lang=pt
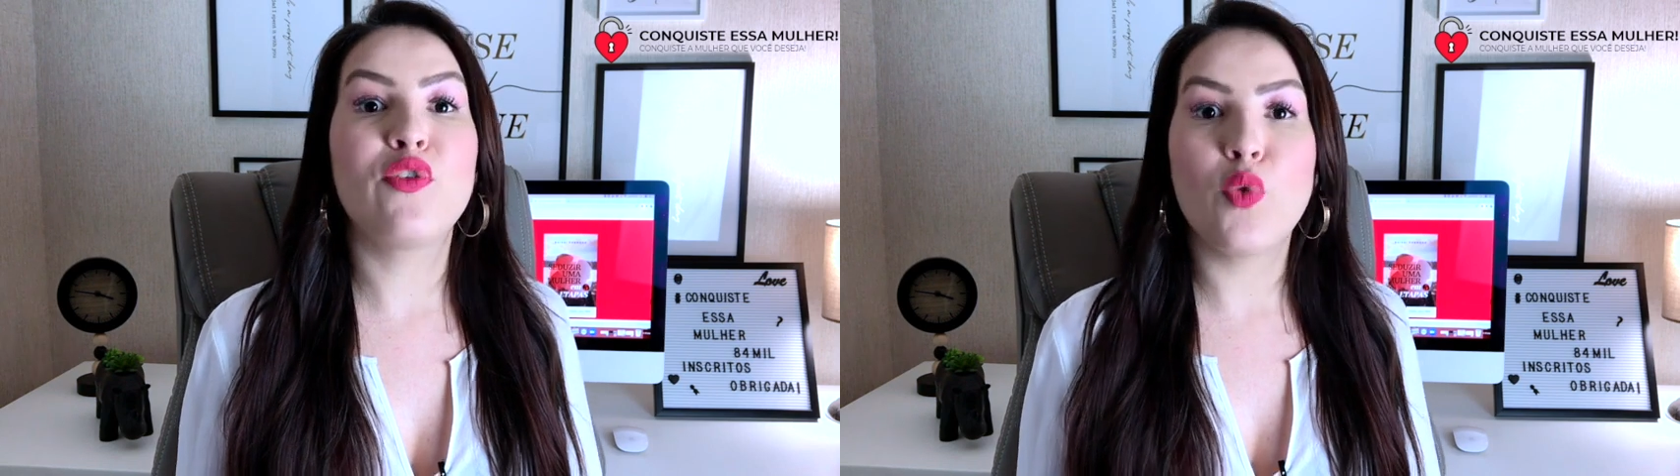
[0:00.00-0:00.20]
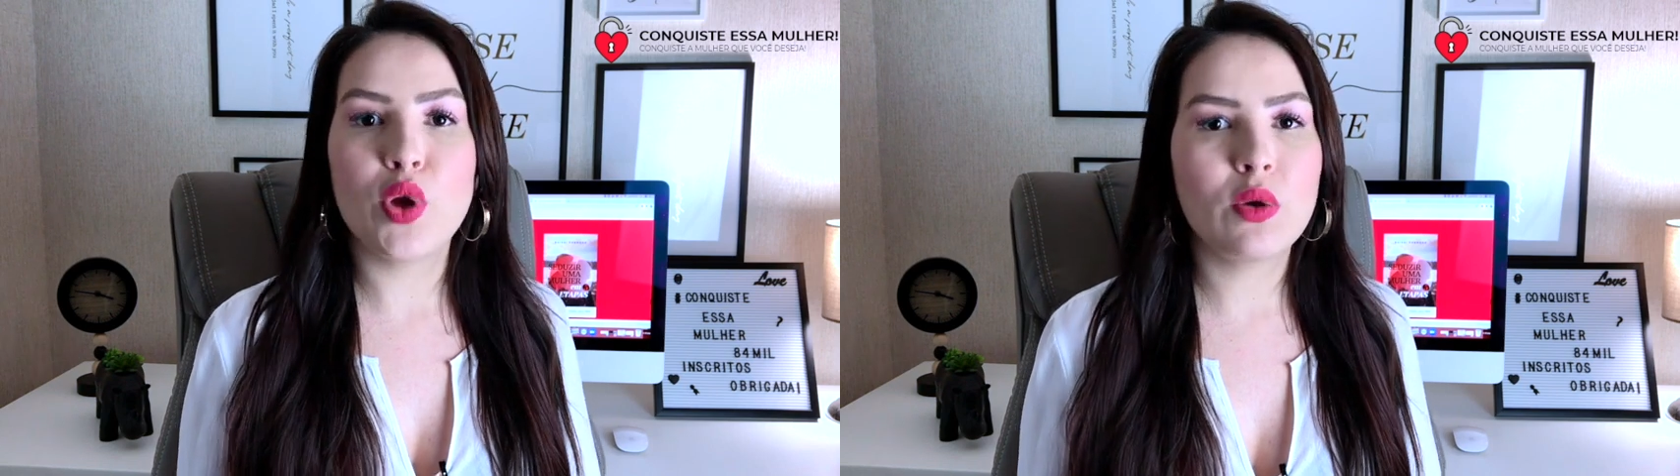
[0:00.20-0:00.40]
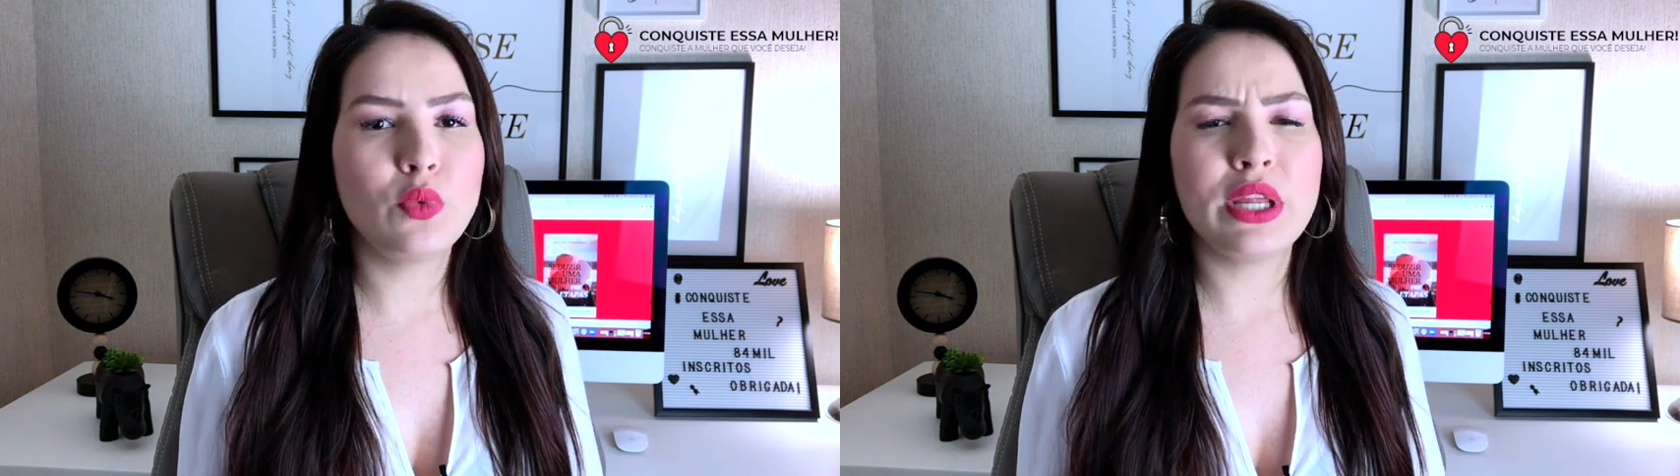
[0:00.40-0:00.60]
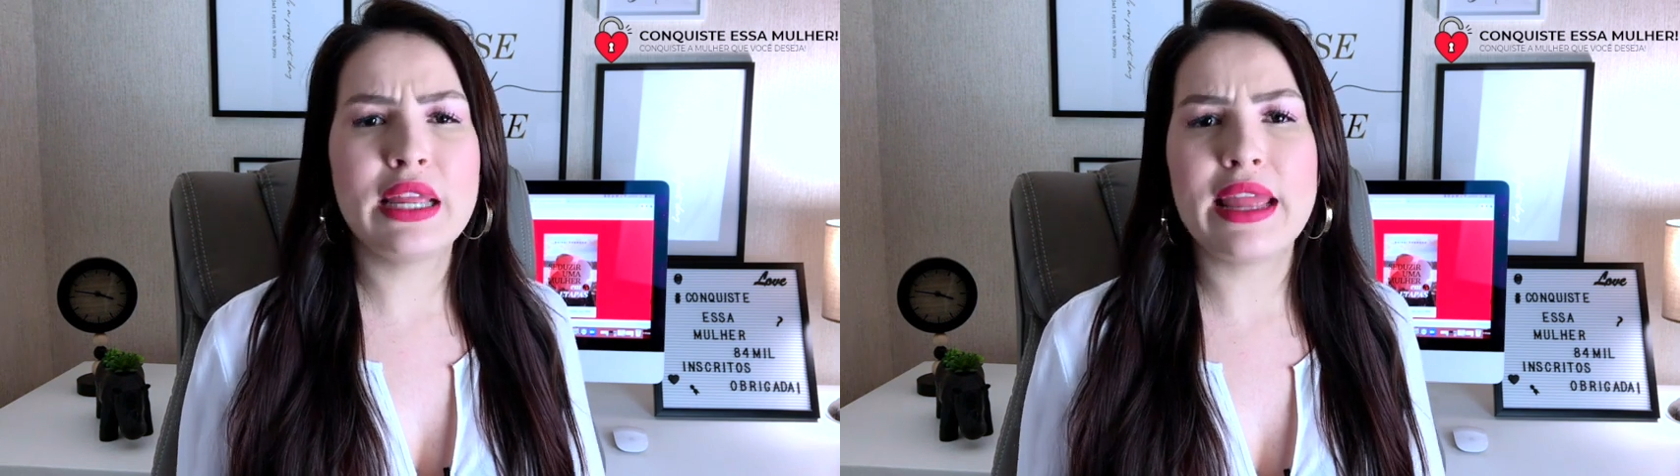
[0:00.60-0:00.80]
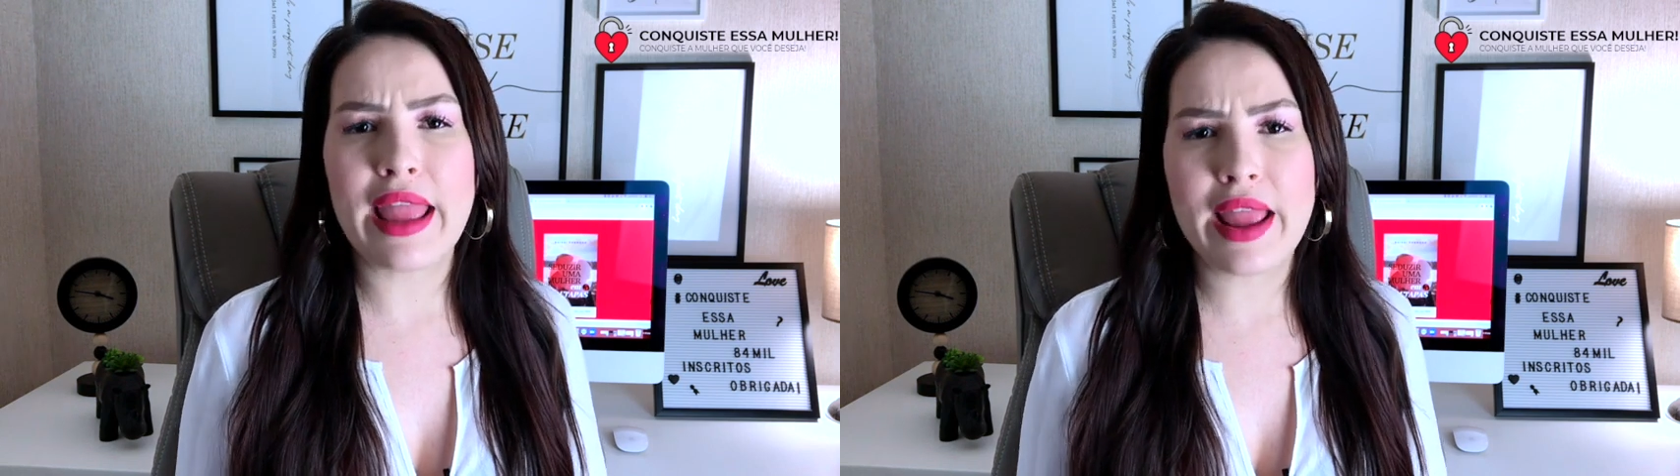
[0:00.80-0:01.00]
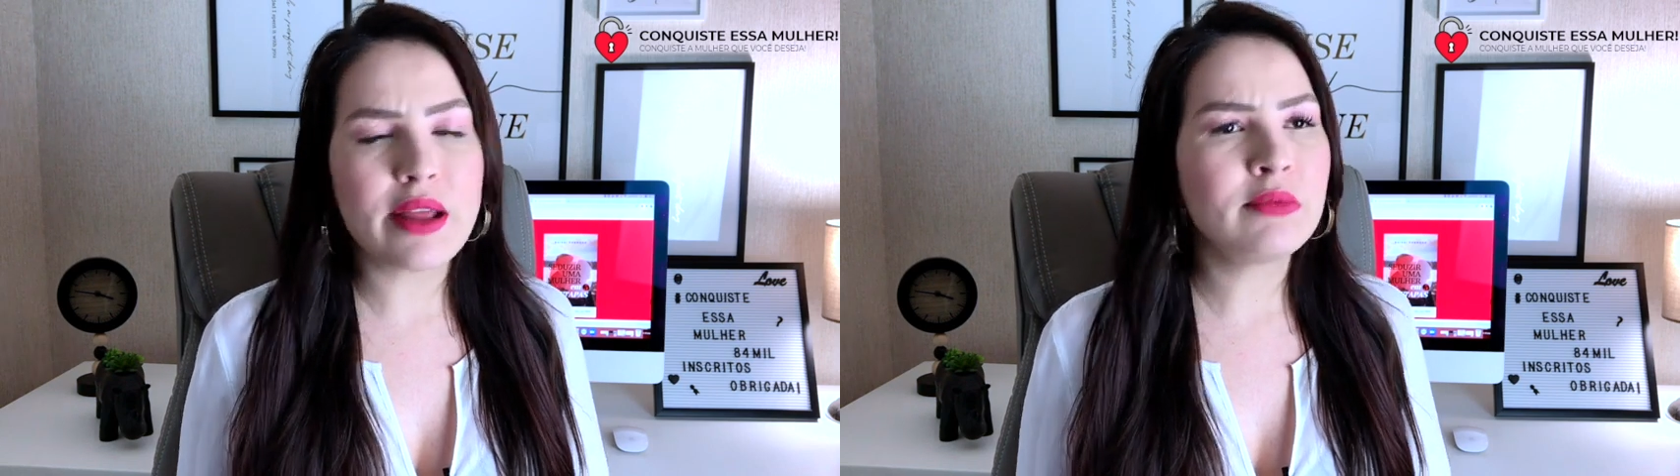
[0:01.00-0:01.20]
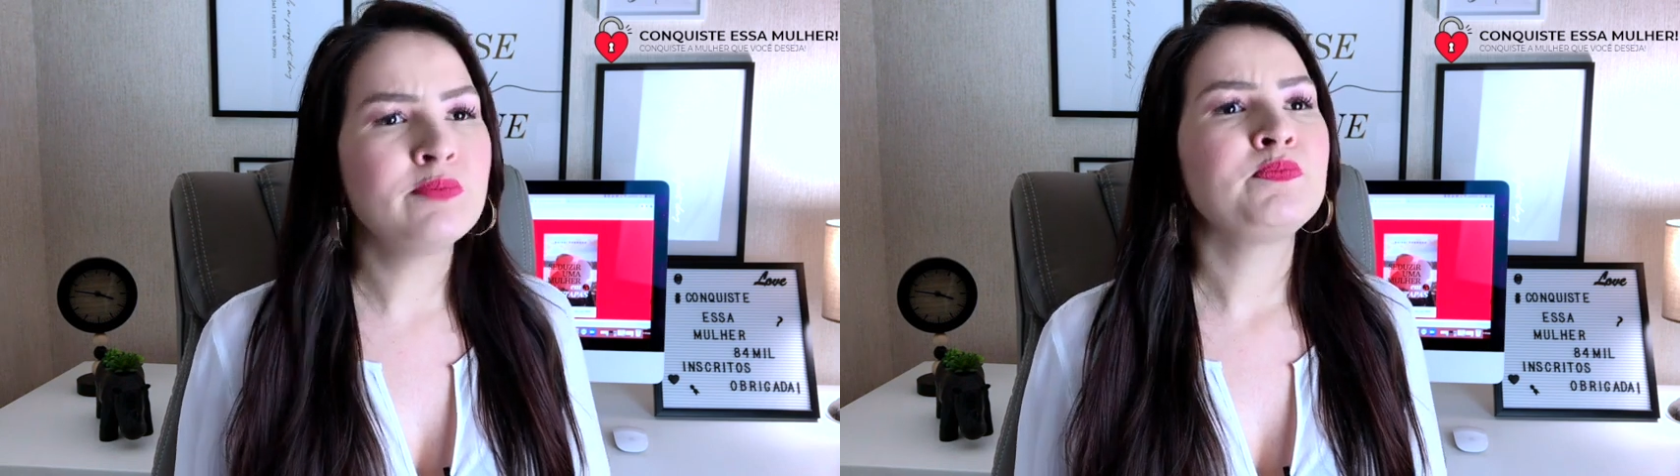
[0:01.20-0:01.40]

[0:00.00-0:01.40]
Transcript: fui com ninguém